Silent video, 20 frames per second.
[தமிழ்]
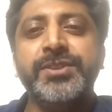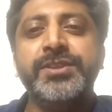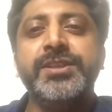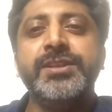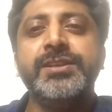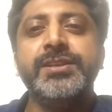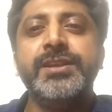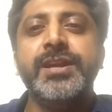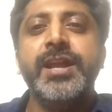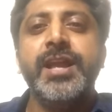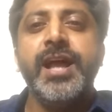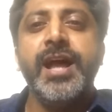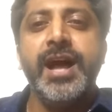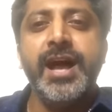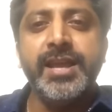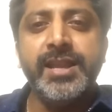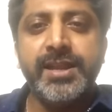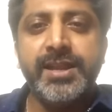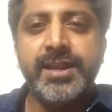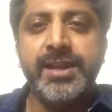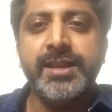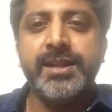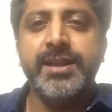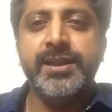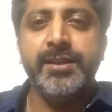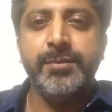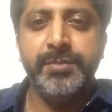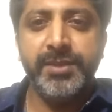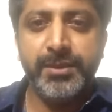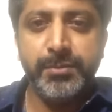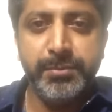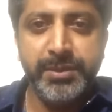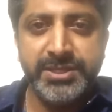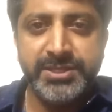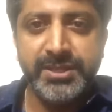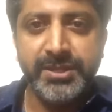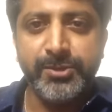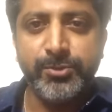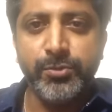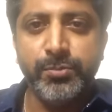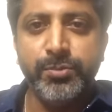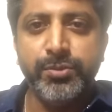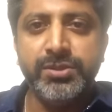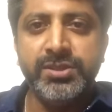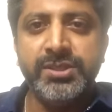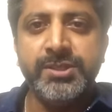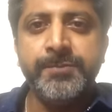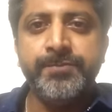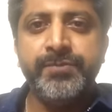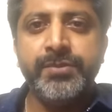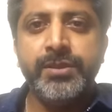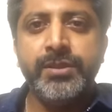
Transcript: வந்து ஆயிரக்கணக்கான பேர் பீச்சில் இருக்கும்போது